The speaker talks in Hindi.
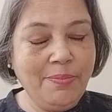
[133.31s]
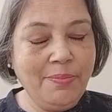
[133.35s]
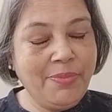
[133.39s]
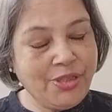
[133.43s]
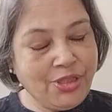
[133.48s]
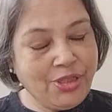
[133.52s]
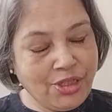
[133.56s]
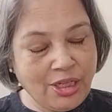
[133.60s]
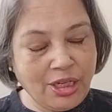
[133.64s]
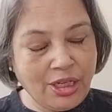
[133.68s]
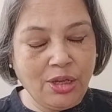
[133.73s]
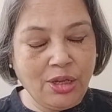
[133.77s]

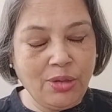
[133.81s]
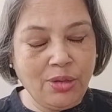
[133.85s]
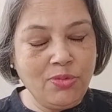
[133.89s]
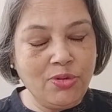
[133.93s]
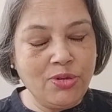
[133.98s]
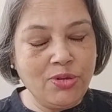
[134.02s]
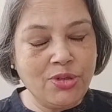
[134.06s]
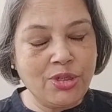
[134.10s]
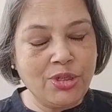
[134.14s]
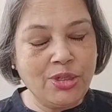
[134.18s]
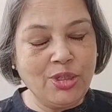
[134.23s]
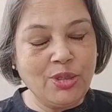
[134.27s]
बच्चे के
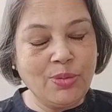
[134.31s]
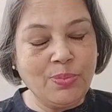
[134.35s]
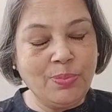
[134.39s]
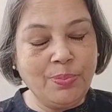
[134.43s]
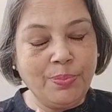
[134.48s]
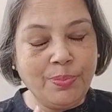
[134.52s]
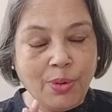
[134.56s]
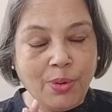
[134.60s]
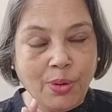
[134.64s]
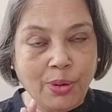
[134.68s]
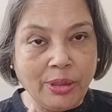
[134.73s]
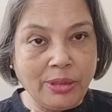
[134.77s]
इमोशंस
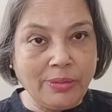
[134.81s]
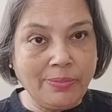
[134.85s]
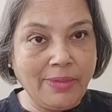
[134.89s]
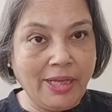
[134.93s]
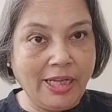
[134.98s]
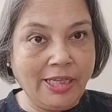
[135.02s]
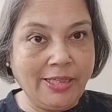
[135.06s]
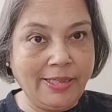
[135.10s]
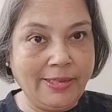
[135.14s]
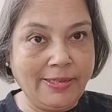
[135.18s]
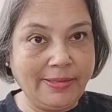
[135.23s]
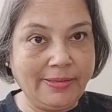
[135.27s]
बहुत
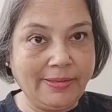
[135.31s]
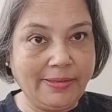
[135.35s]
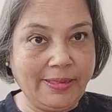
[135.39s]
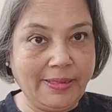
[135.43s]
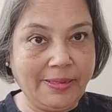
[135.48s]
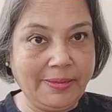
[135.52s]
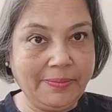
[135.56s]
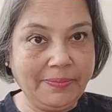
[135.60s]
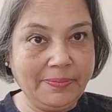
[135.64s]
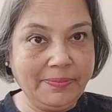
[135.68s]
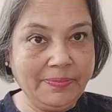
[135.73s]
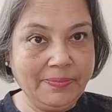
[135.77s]
मायने रखते हैं